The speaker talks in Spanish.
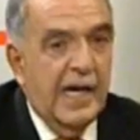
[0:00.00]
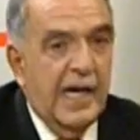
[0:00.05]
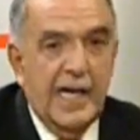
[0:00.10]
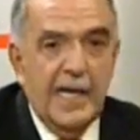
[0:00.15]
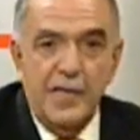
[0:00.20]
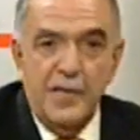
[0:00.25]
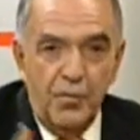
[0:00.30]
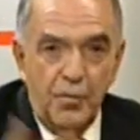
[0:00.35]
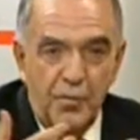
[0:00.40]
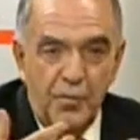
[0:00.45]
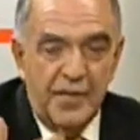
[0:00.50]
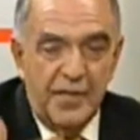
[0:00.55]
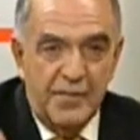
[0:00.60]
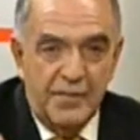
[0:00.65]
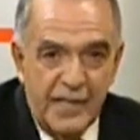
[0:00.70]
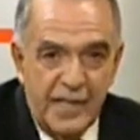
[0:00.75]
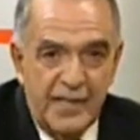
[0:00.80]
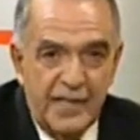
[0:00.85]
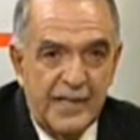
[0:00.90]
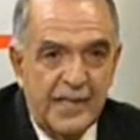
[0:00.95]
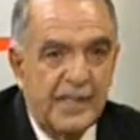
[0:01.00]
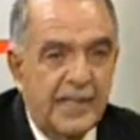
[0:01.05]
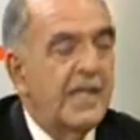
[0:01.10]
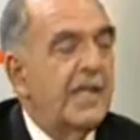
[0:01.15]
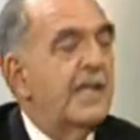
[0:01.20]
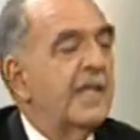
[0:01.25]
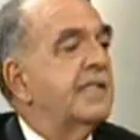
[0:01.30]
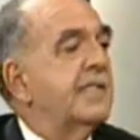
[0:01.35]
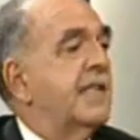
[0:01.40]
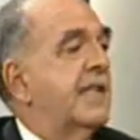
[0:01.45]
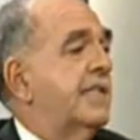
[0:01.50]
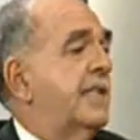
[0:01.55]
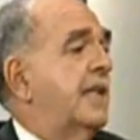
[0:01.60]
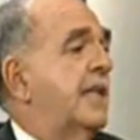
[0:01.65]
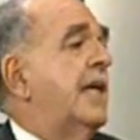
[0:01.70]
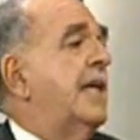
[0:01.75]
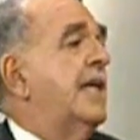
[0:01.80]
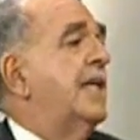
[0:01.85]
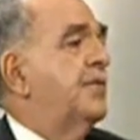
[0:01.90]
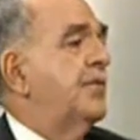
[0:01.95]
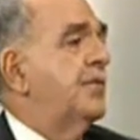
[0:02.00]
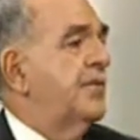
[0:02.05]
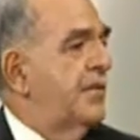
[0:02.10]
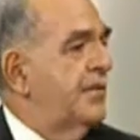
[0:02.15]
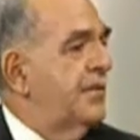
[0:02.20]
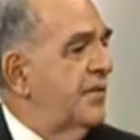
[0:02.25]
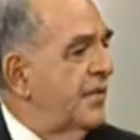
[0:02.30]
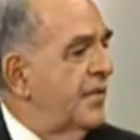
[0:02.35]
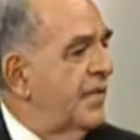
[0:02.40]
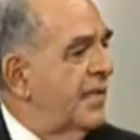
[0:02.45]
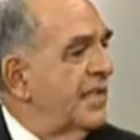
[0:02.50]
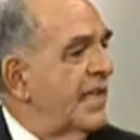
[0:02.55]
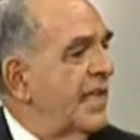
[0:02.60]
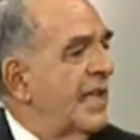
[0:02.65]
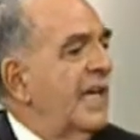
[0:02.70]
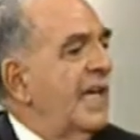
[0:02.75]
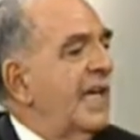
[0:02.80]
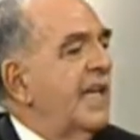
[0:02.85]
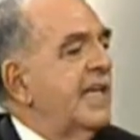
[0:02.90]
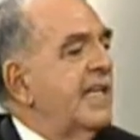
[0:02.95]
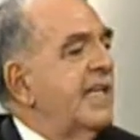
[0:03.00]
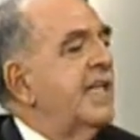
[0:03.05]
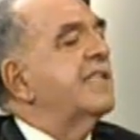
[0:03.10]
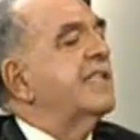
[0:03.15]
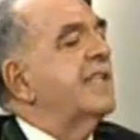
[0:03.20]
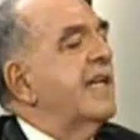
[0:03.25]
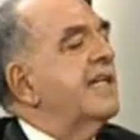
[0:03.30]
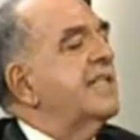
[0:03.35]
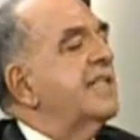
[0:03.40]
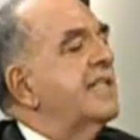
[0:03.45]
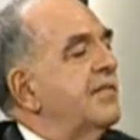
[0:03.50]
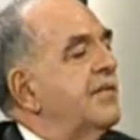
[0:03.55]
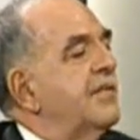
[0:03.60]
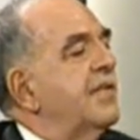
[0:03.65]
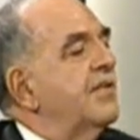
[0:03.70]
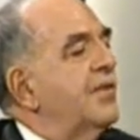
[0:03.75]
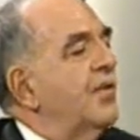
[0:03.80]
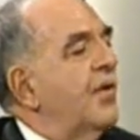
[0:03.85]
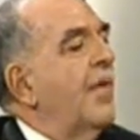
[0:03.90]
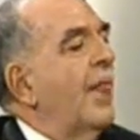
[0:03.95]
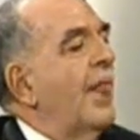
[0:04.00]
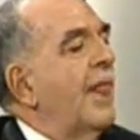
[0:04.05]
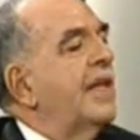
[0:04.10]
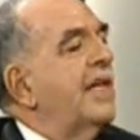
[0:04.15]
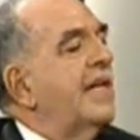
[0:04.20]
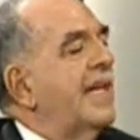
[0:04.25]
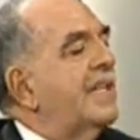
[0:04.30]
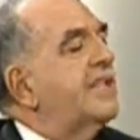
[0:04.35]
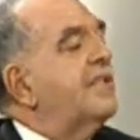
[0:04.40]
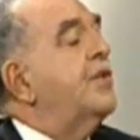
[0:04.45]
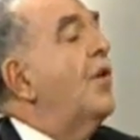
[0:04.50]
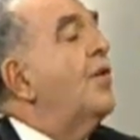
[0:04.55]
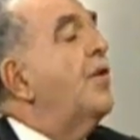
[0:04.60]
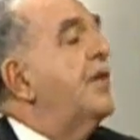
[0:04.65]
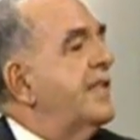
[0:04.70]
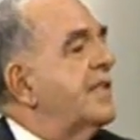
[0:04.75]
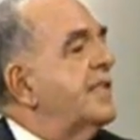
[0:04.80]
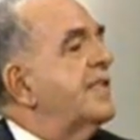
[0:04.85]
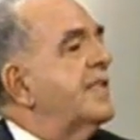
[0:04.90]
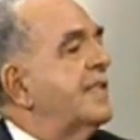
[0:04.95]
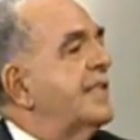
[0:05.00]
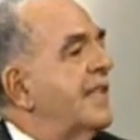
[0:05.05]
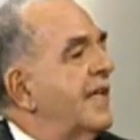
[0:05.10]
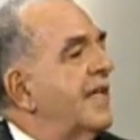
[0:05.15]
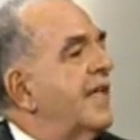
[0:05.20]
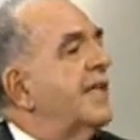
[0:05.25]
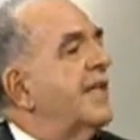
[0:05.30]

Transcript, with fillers: Hay clubes de madres, hay asociaciones y están recibiendo lecciones de